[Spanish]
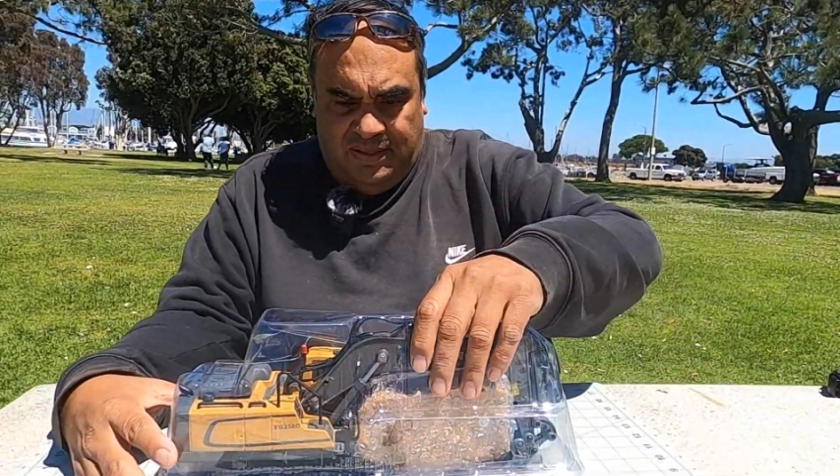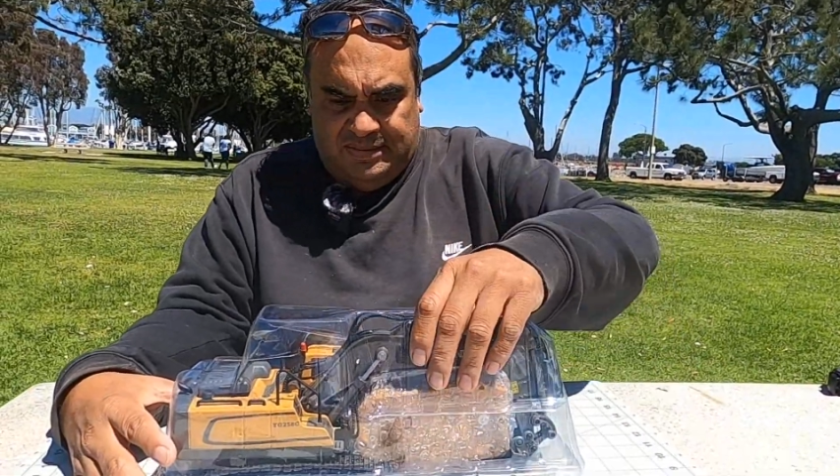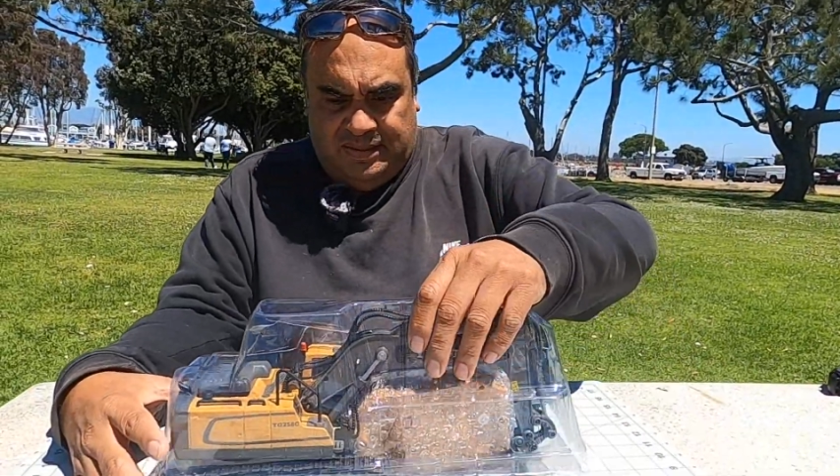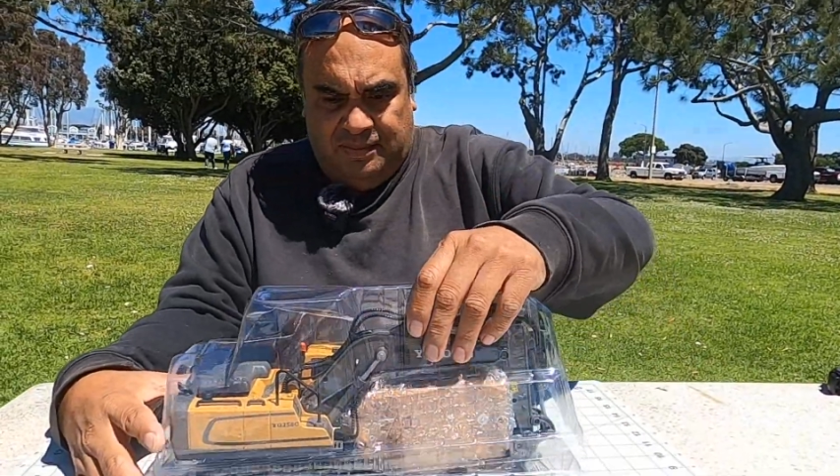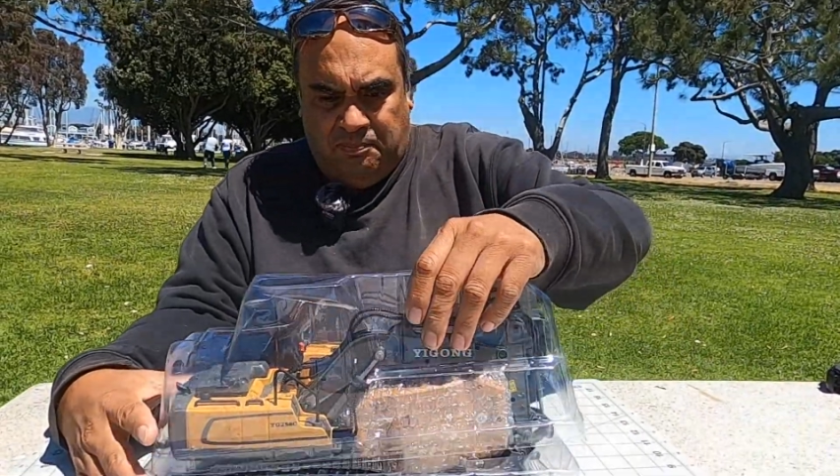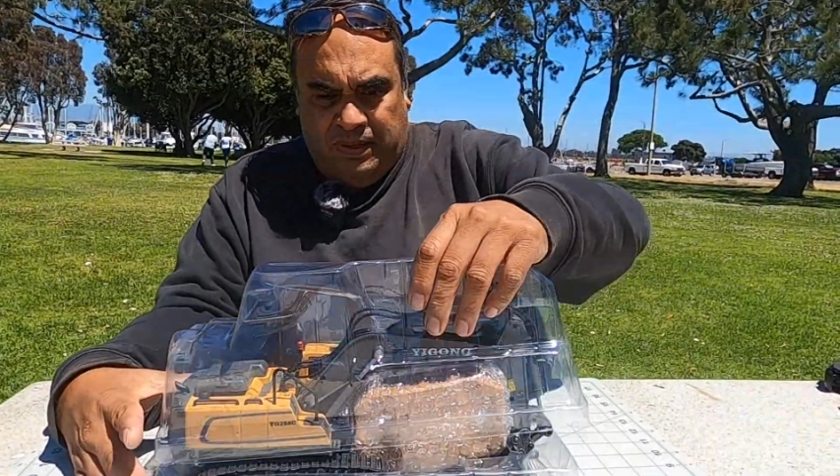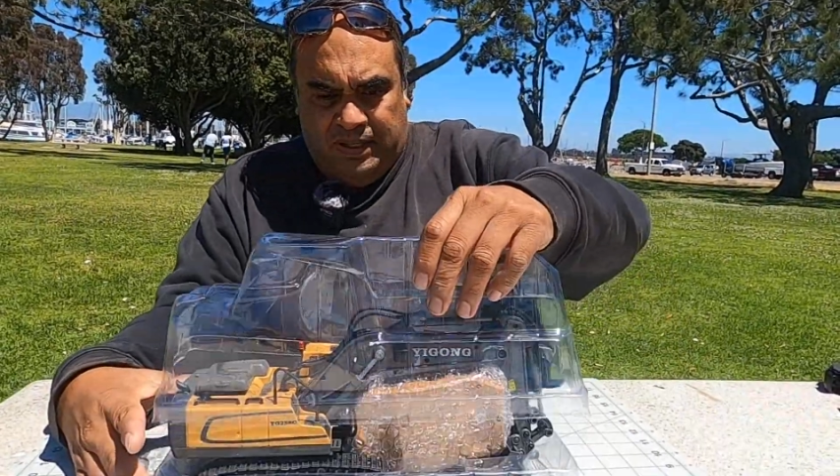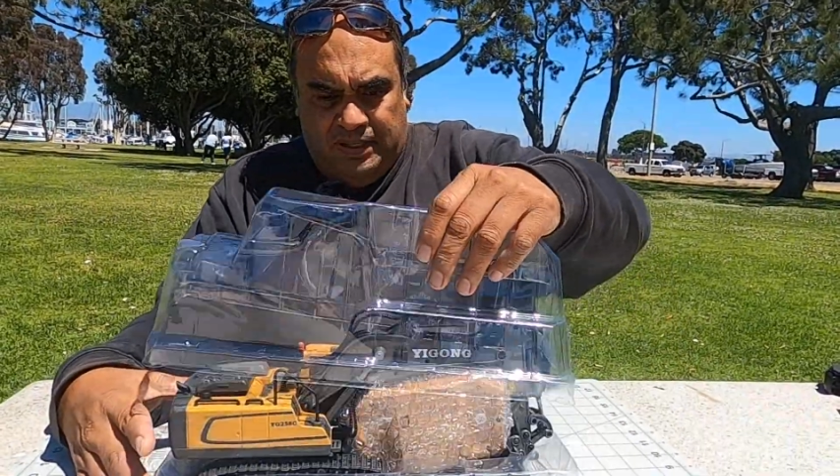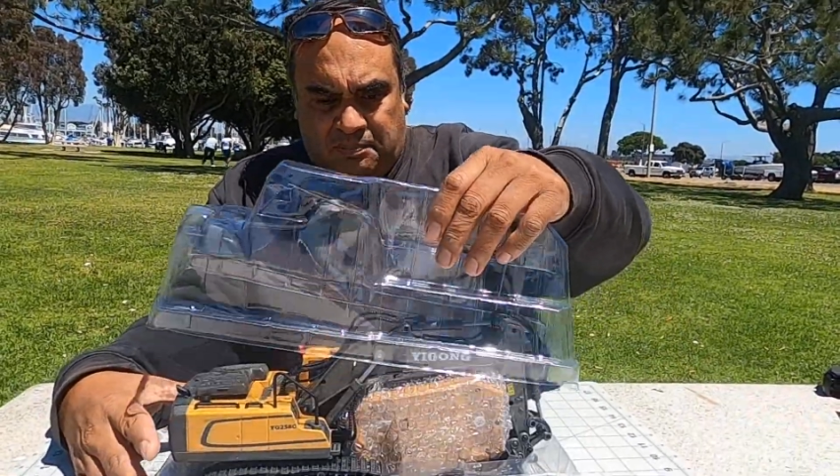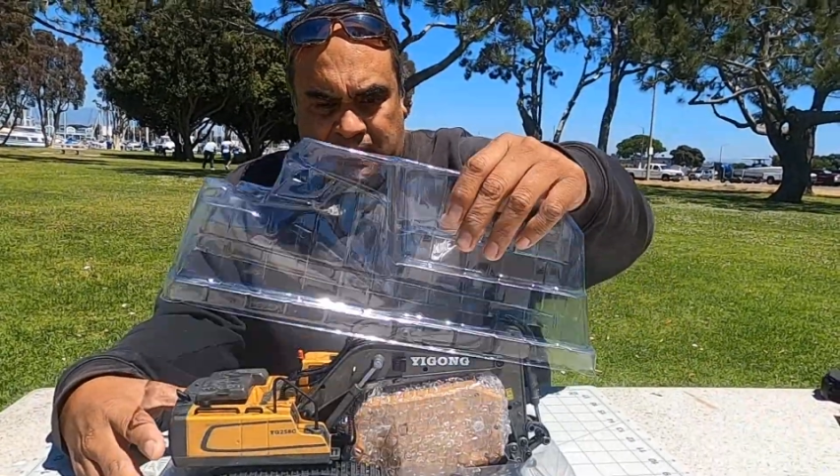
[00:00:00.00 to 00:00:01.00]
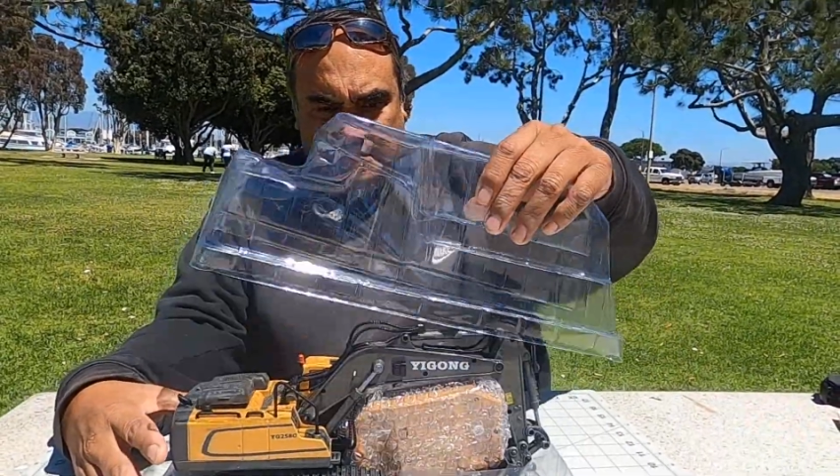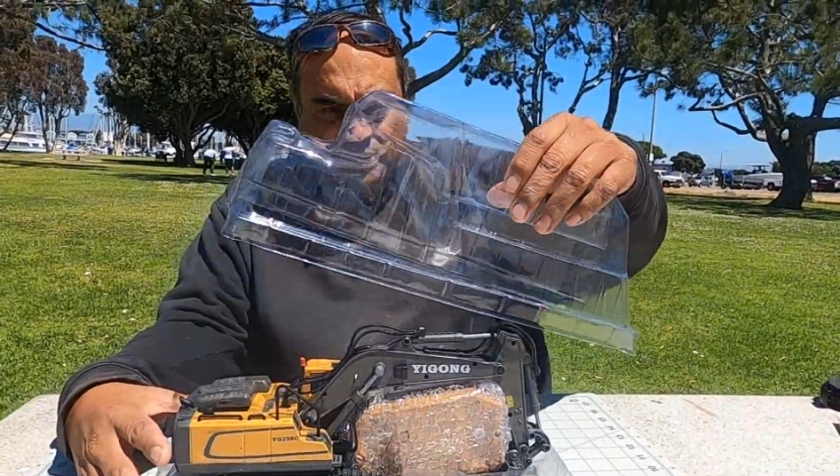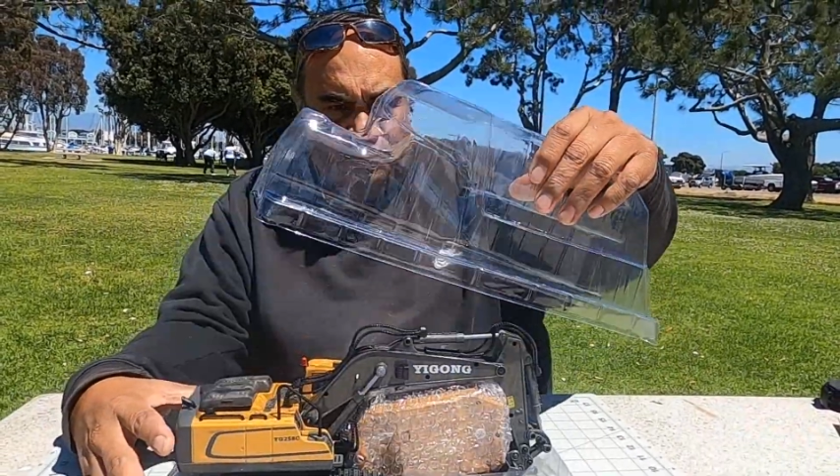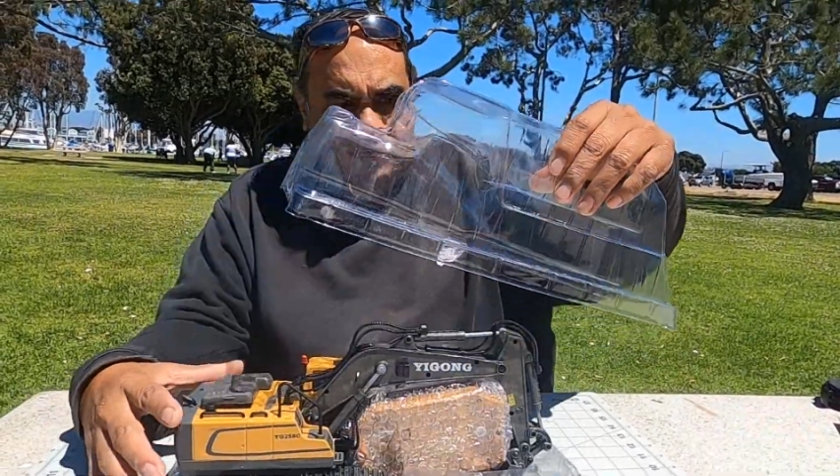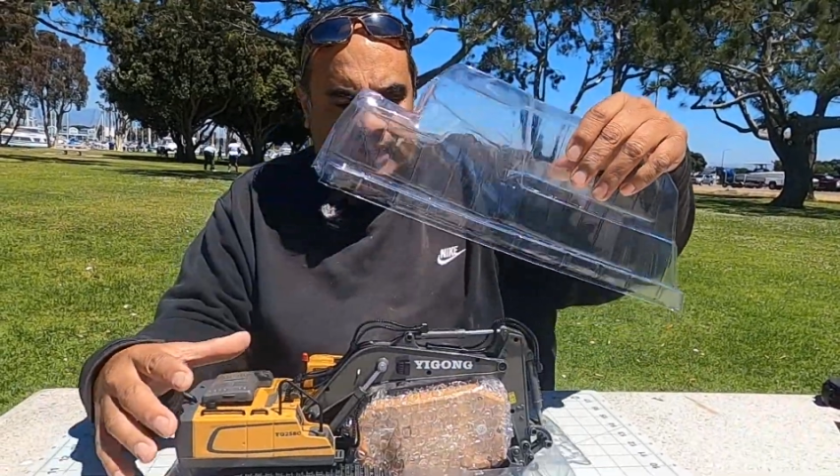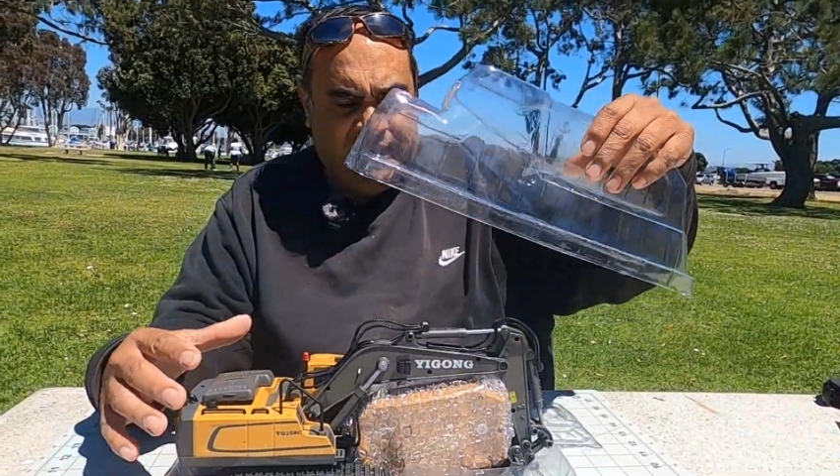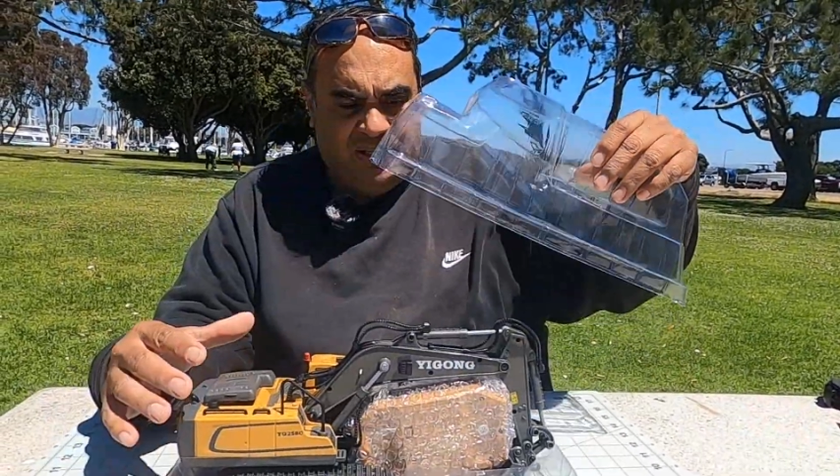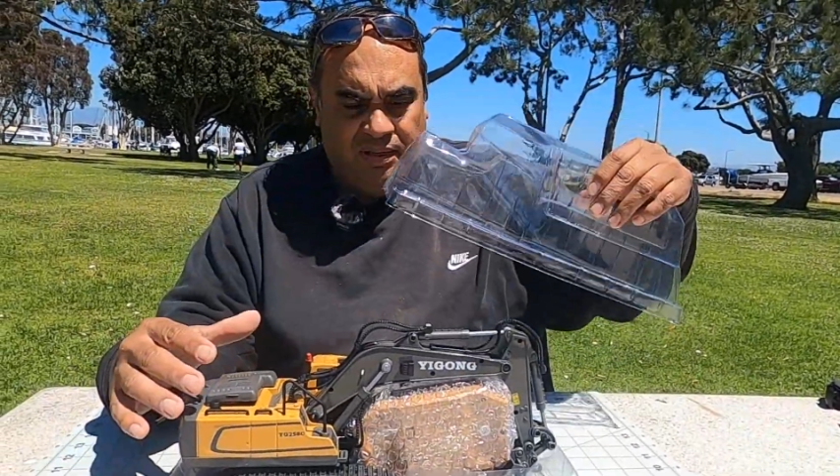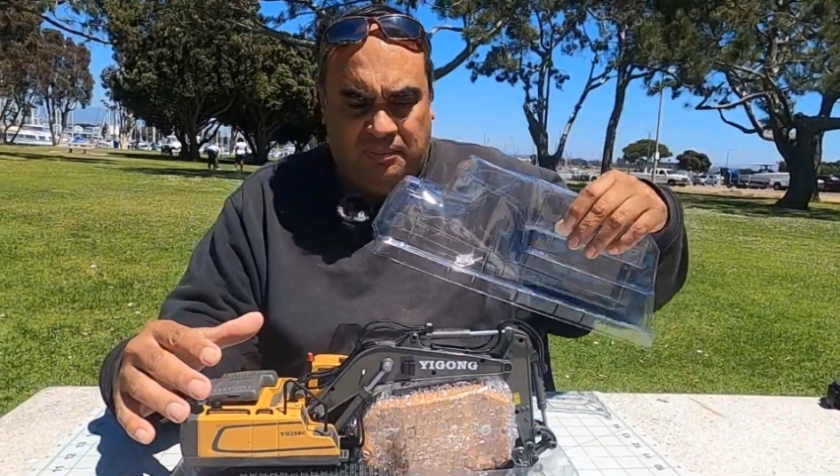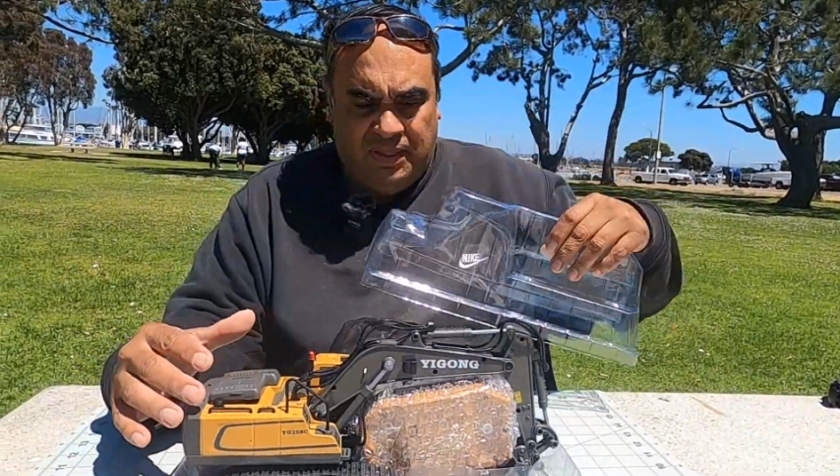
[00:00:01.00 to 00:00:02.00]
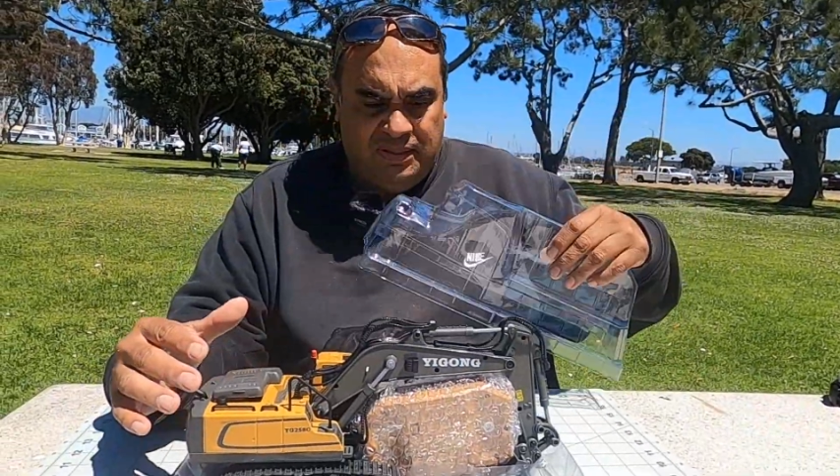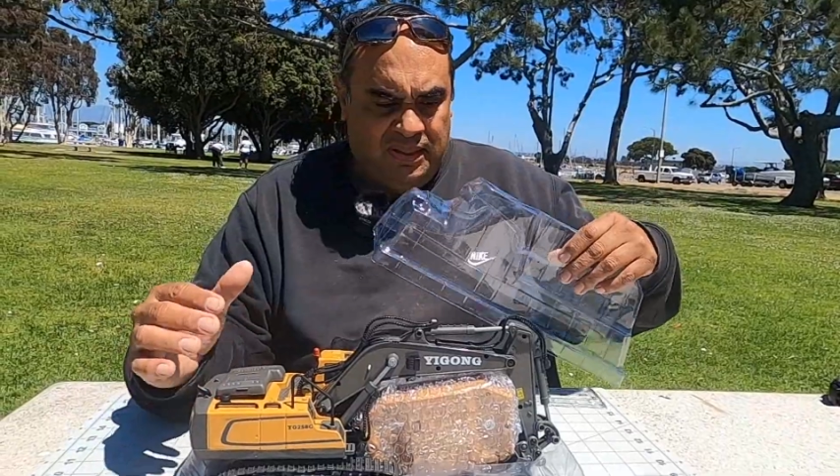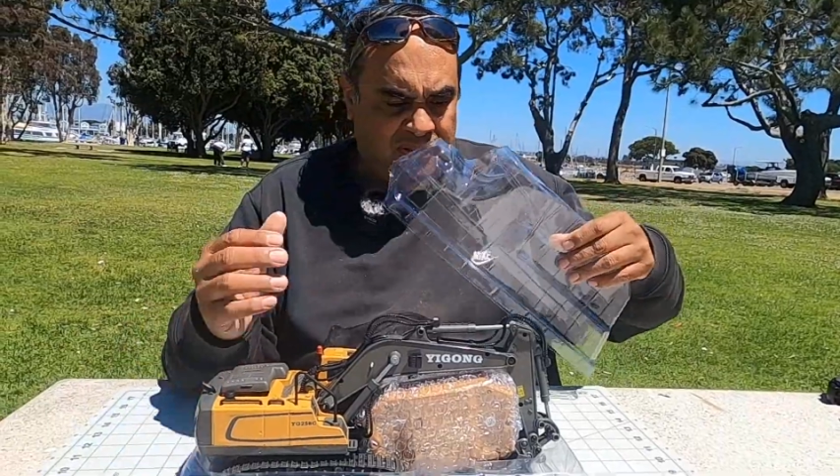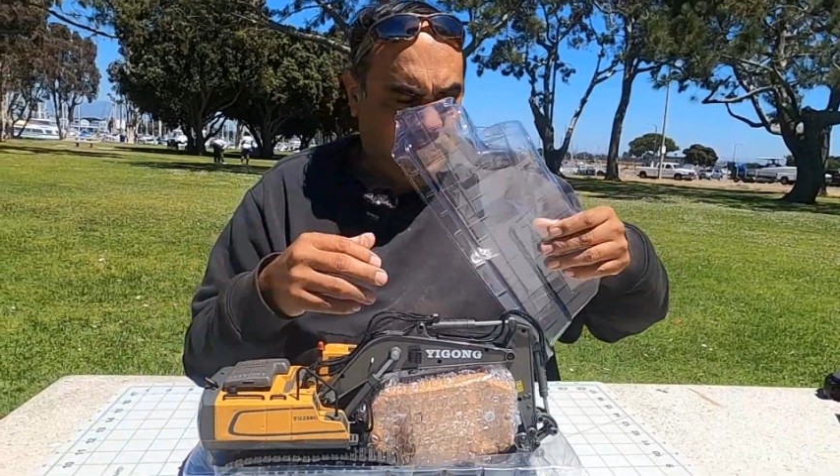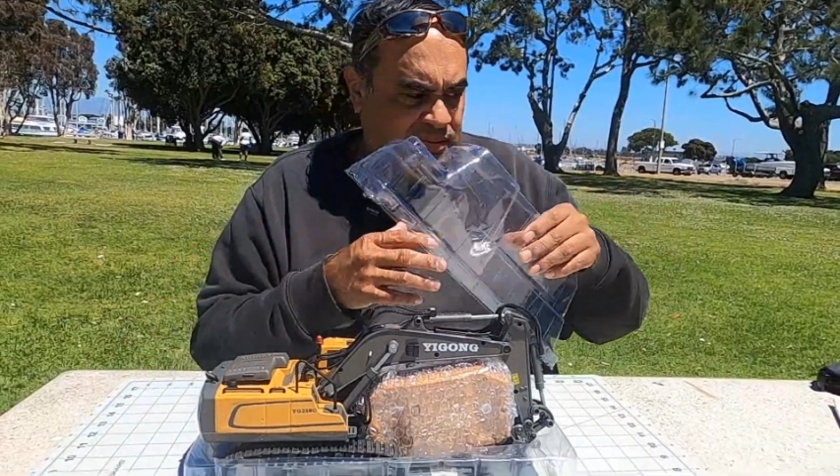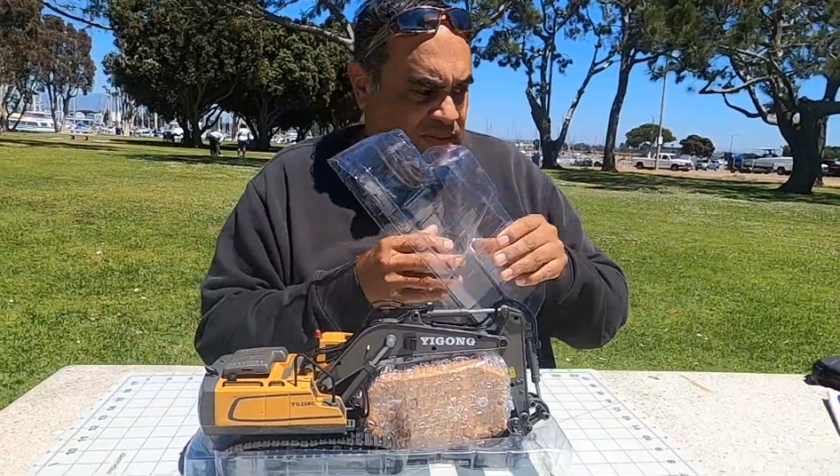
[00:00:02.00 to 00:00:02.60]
este empaque de plástico en el que la mandan.